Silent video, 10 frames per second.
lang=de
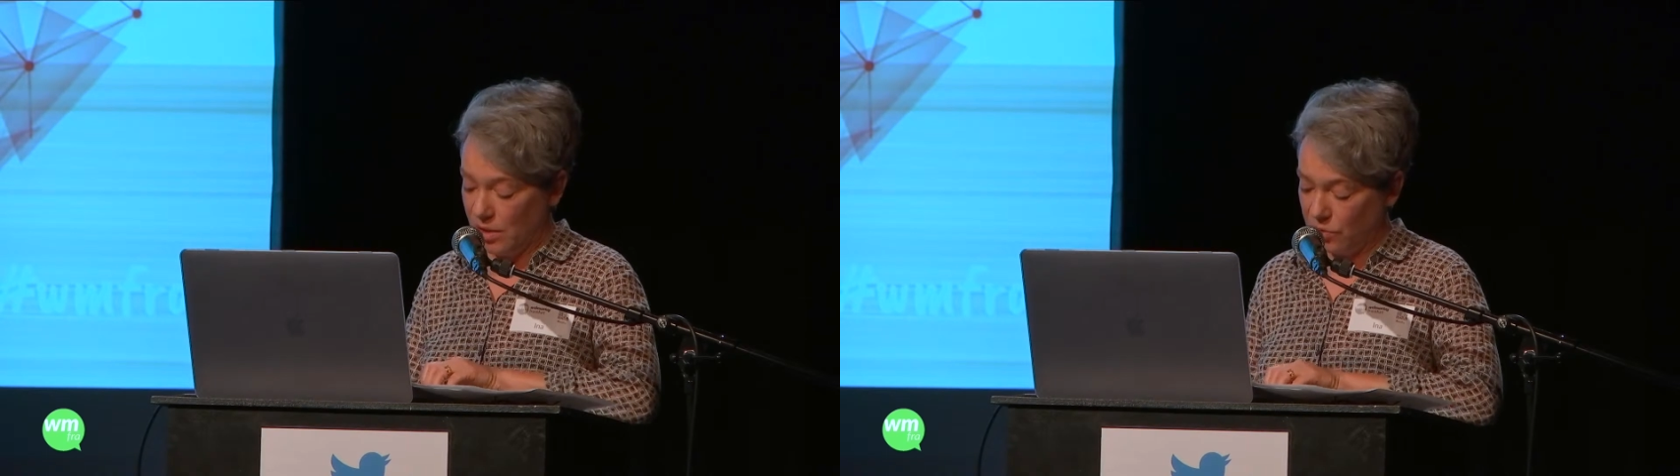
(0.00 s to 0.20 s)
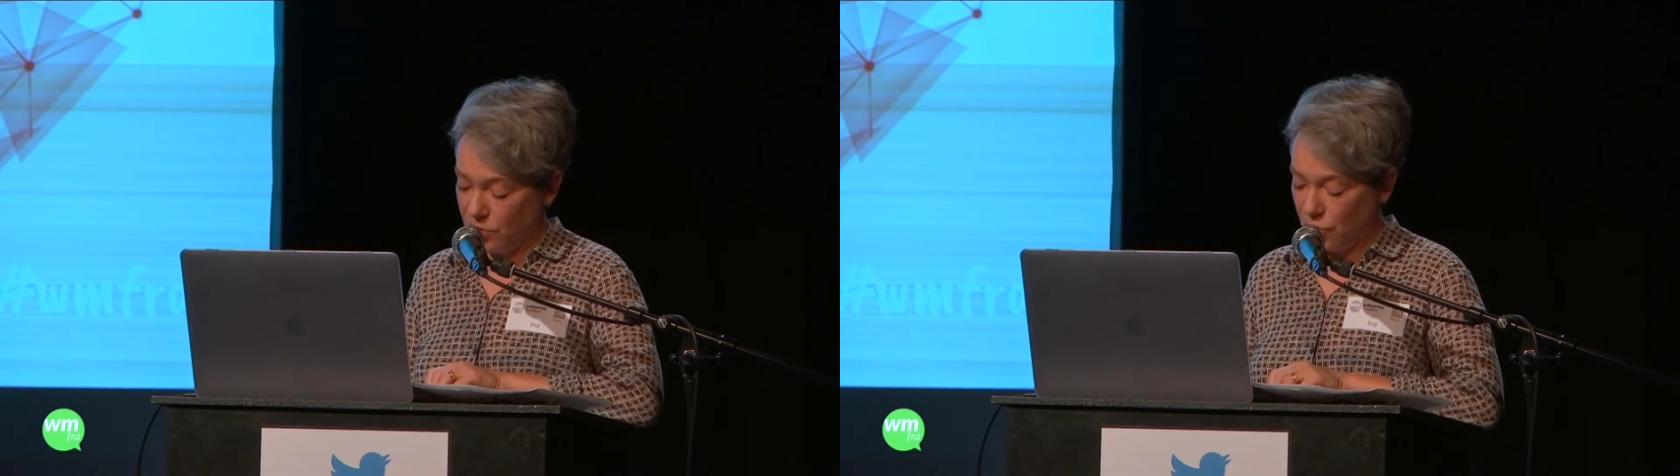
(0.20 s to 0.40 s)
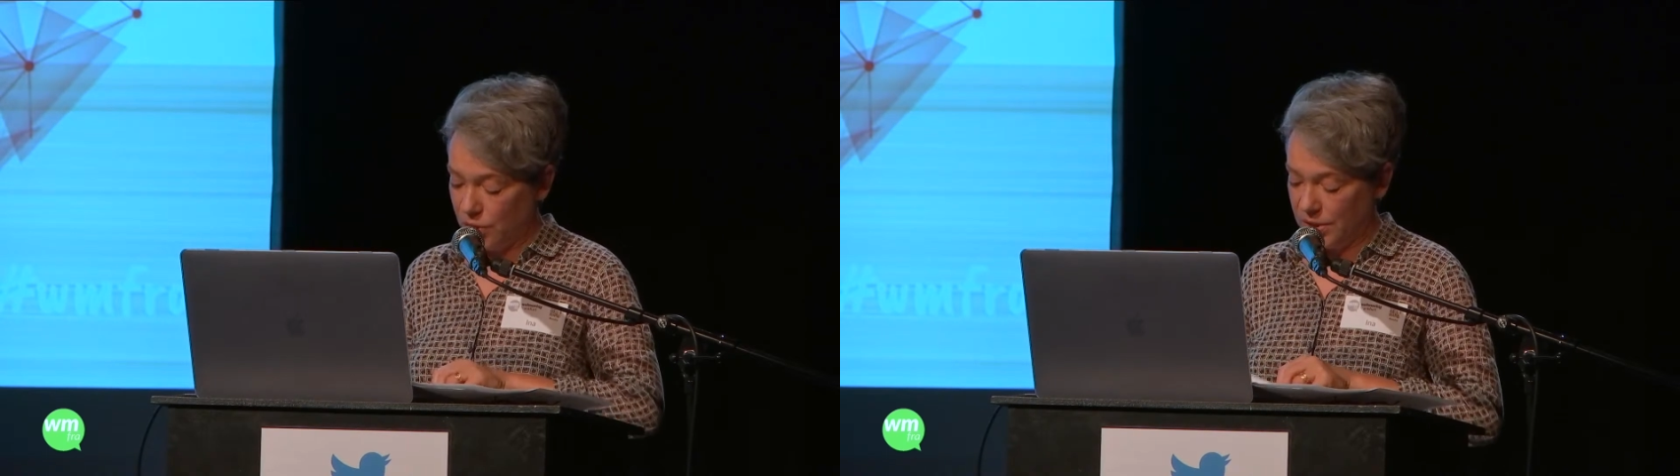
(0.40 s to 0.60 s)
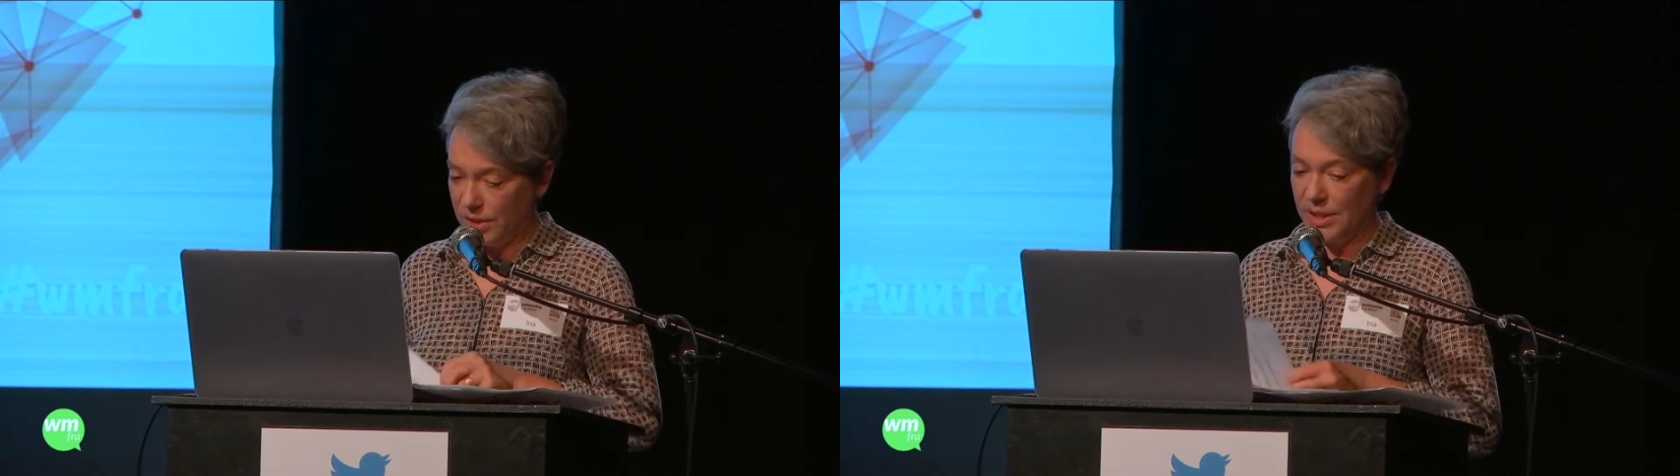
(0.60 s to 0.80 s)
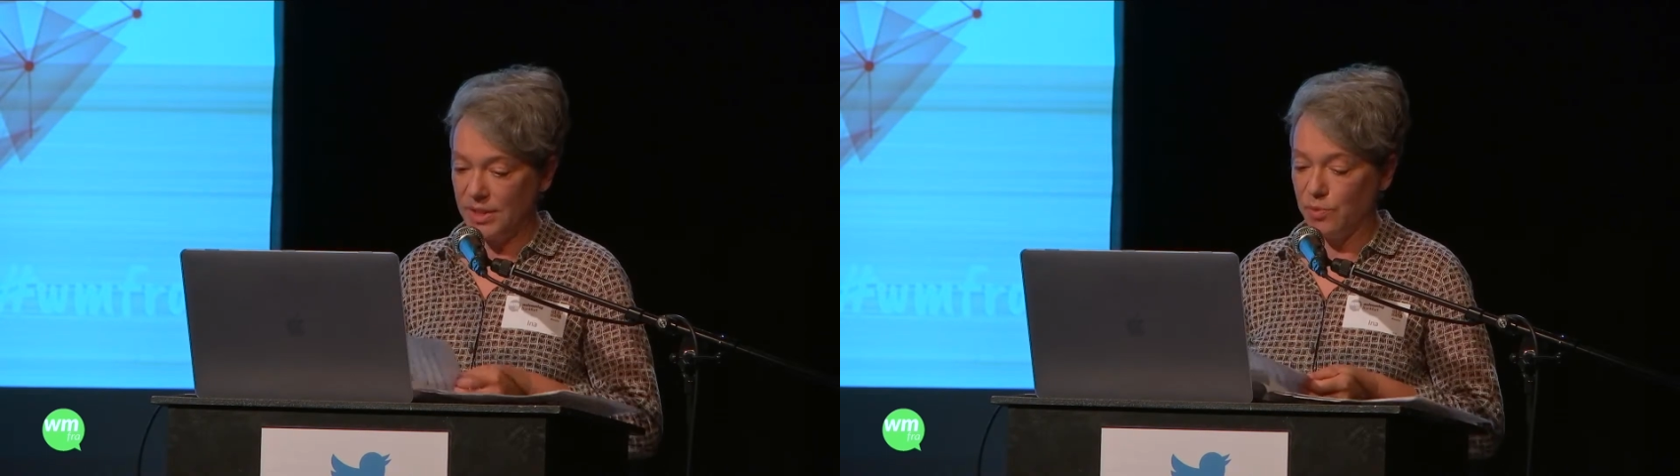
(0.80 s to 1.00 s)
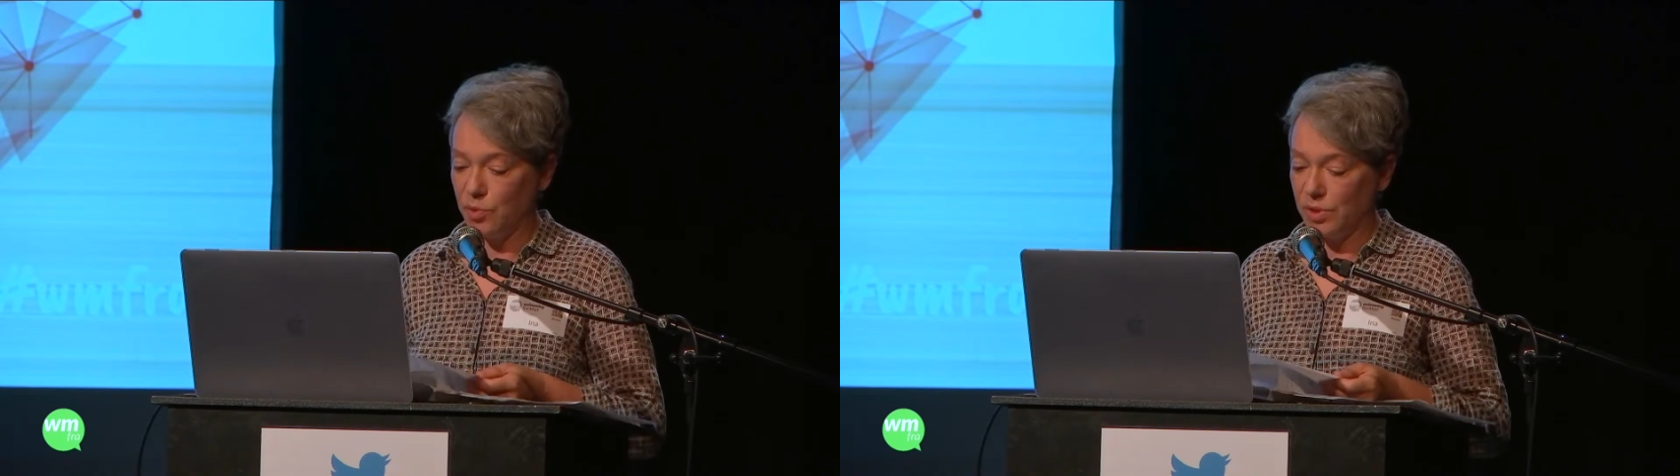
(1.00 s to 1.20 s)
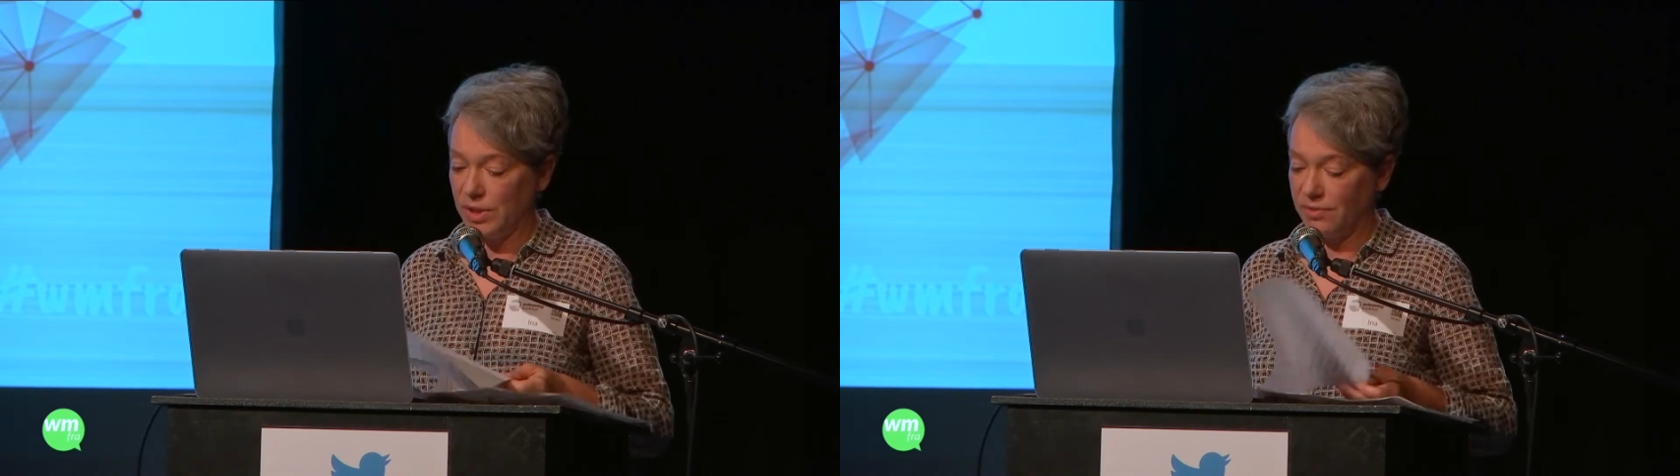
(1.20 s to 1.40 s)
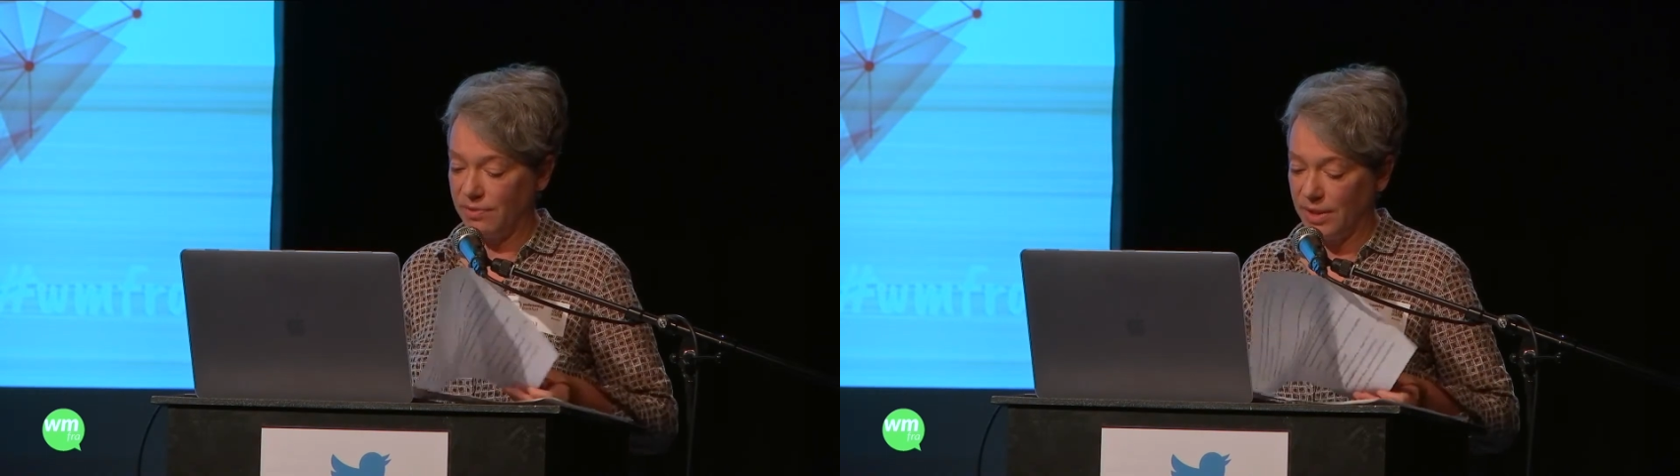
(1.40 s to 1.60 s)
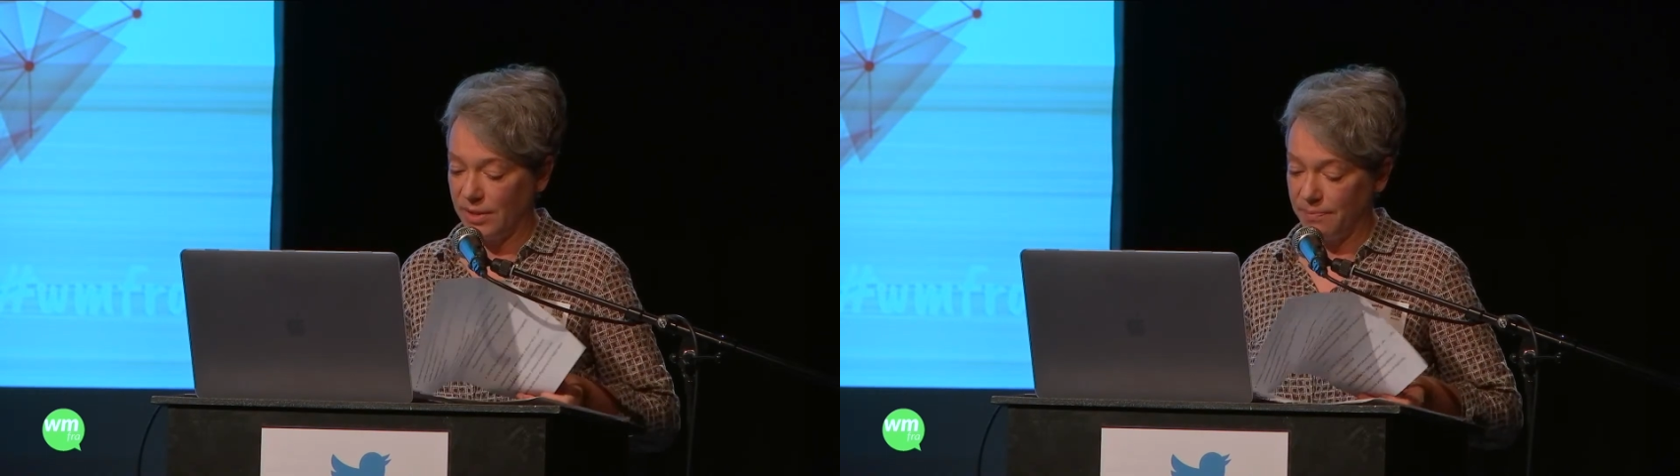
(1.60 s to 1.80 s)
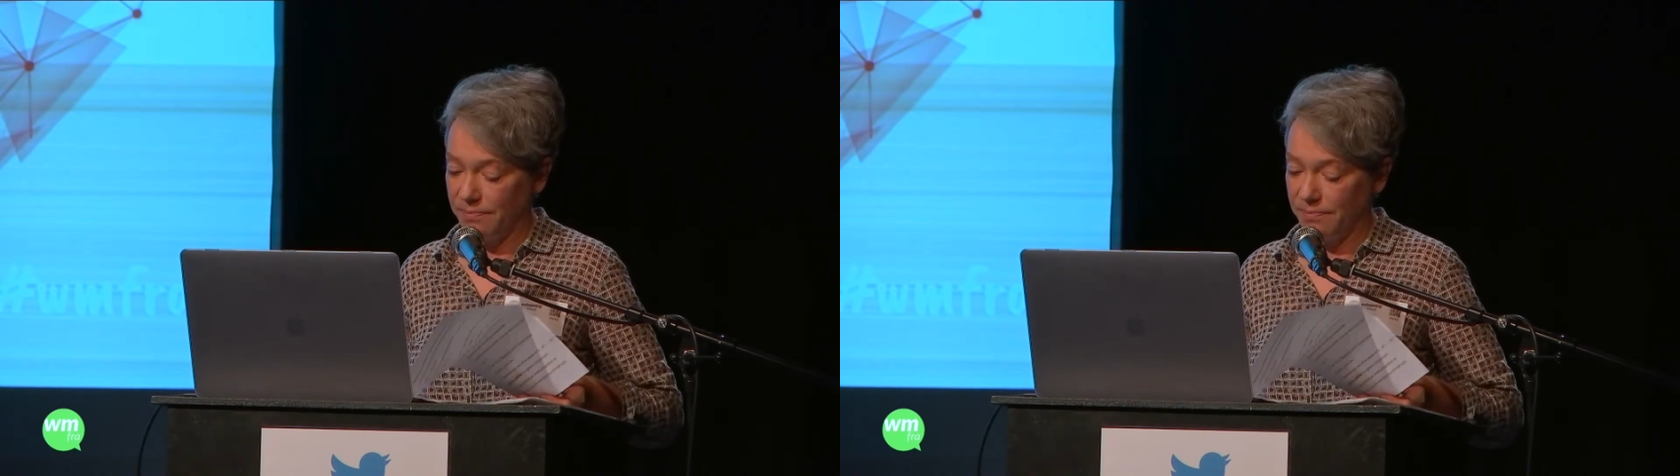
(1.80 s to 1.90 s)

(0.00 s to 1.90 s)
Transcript: und heute nicht möglich wären.